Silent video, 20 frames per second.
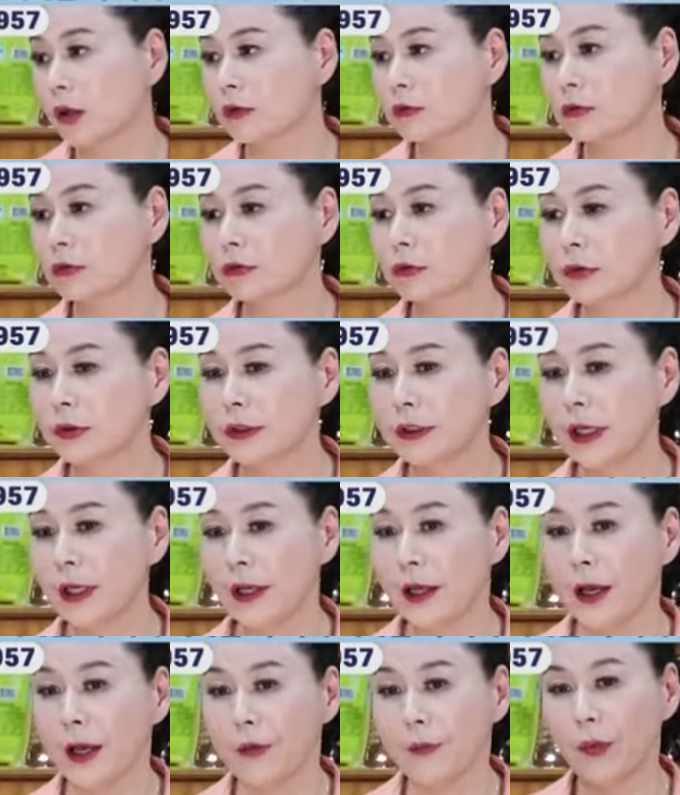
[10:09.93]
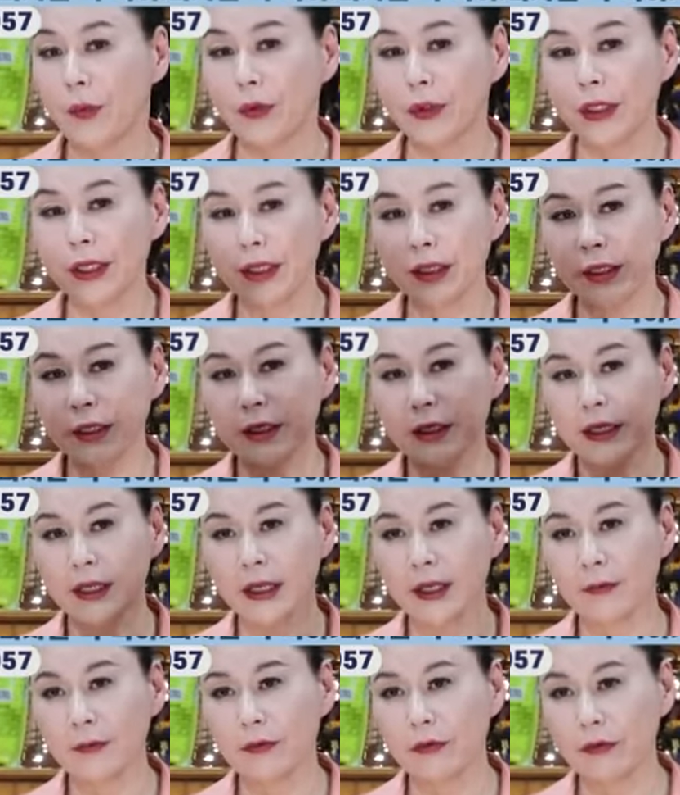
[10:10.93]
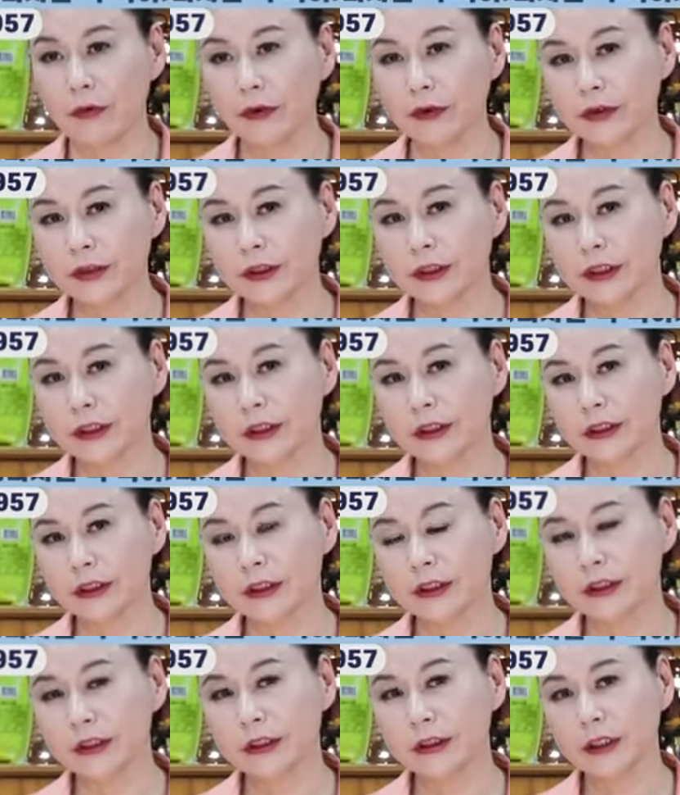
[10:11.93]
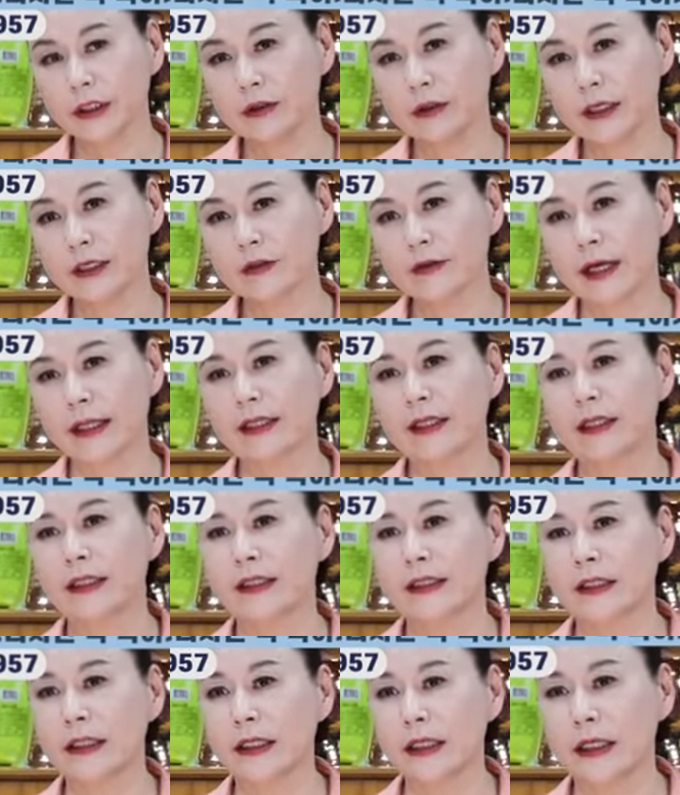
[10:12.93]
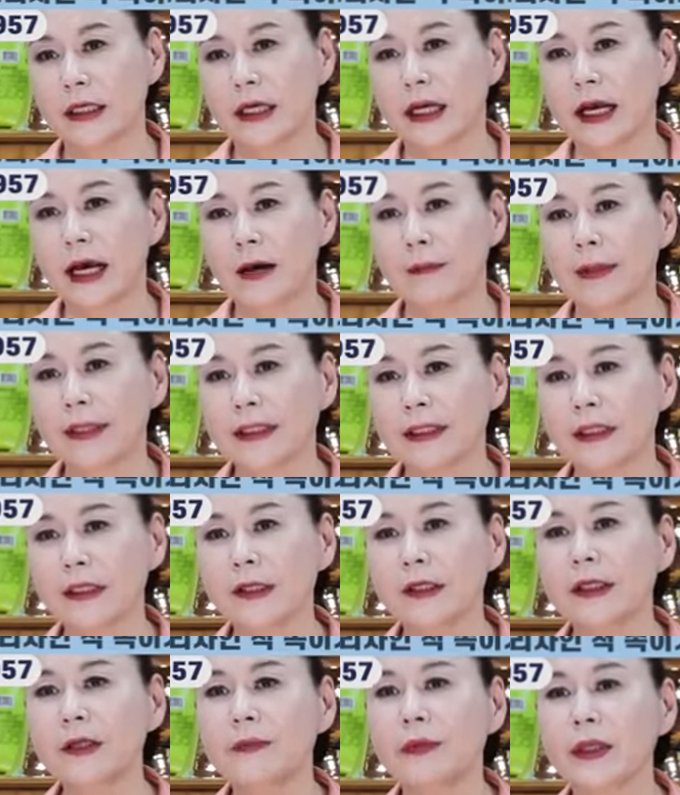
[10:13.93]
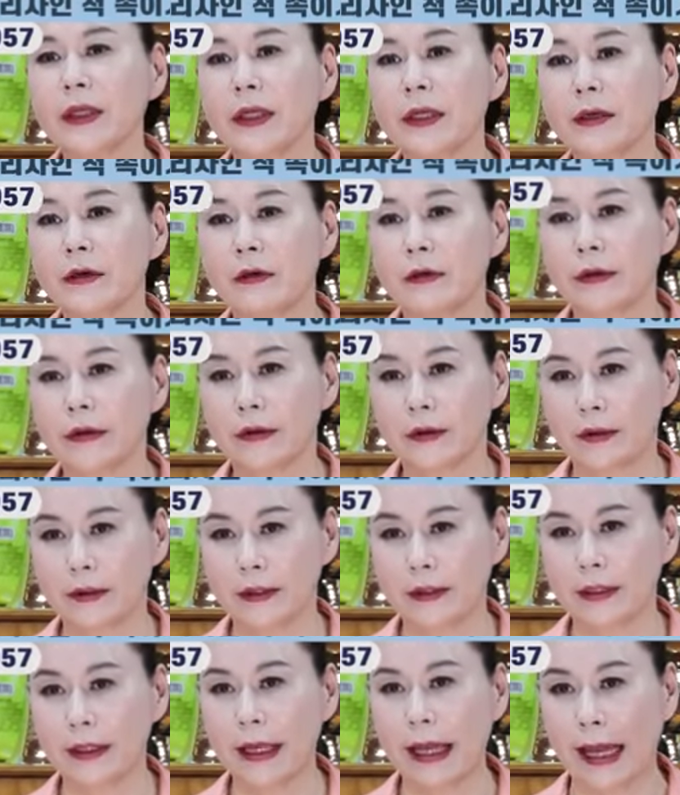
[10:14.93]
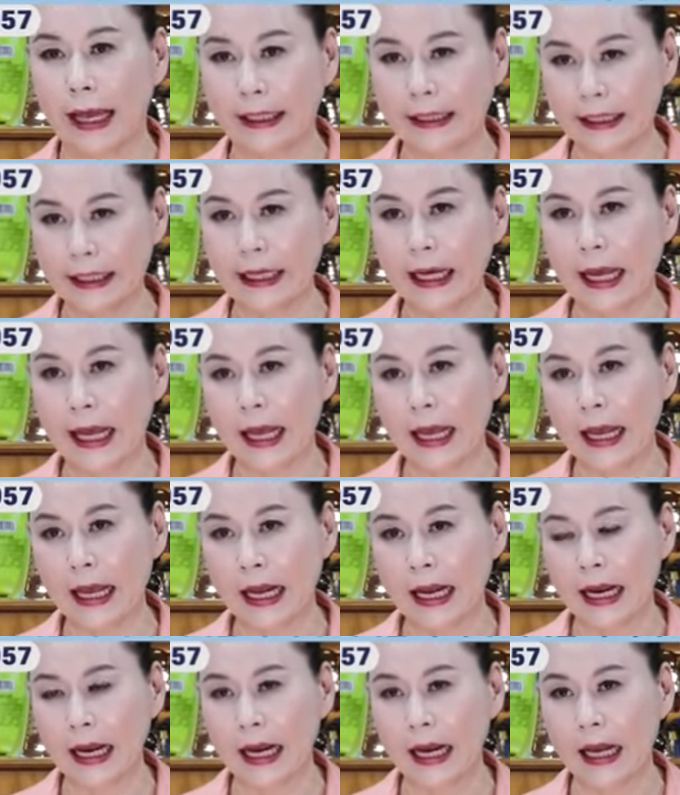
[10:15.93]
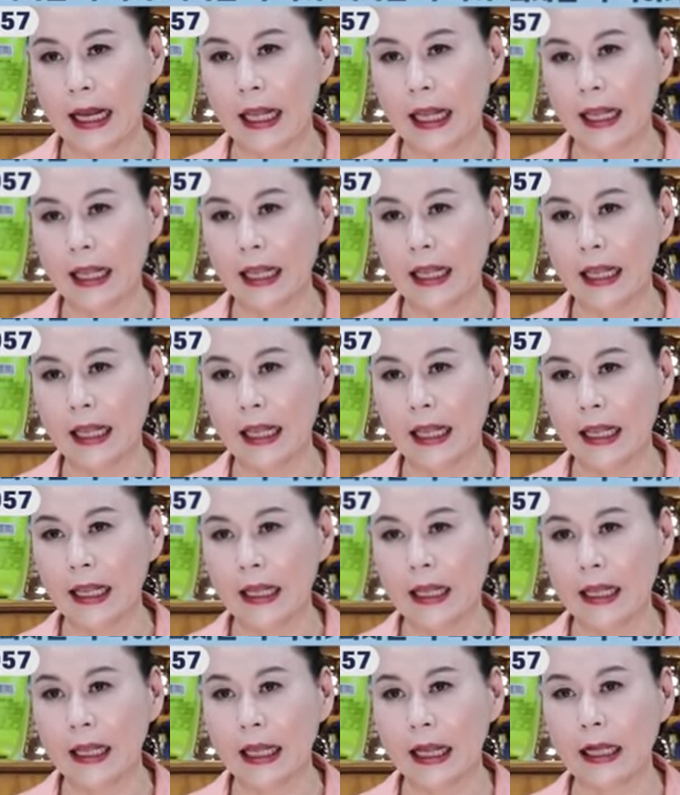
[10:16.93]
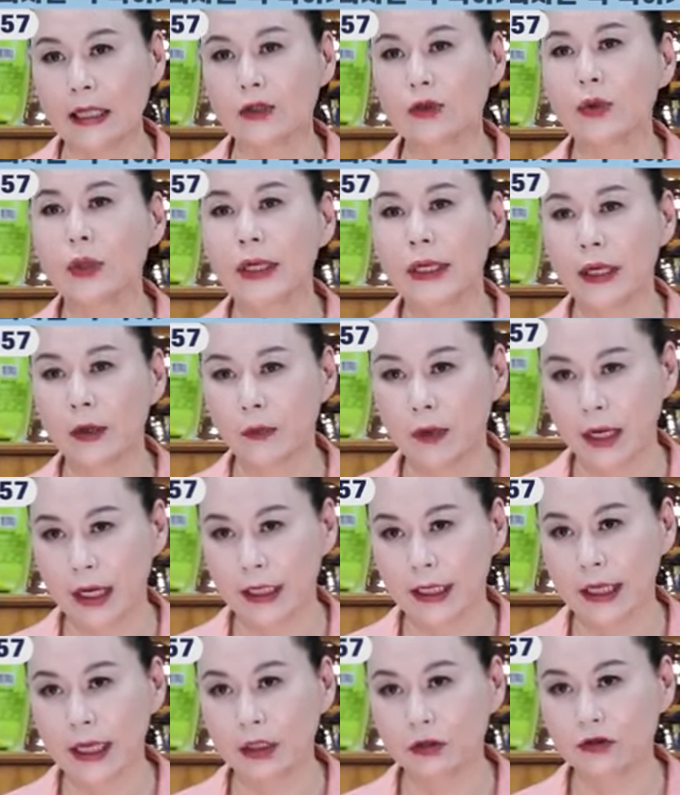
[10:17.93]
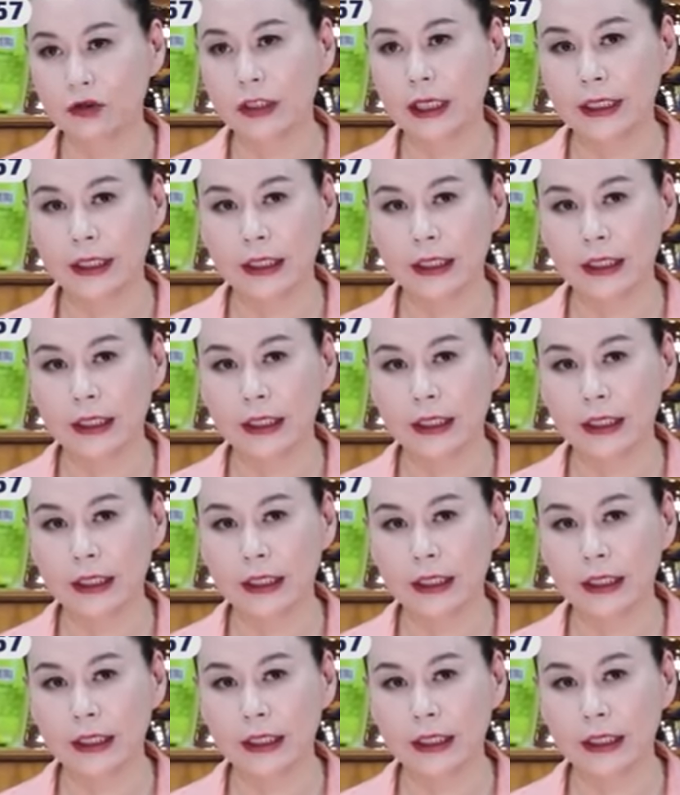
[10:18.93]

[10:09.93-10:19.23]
그리고 이제 본인들이 무엇을 찍으려고 해서 왔는지 아마 실령님들이 아니까, 응? 안소가 넘어가게 해주지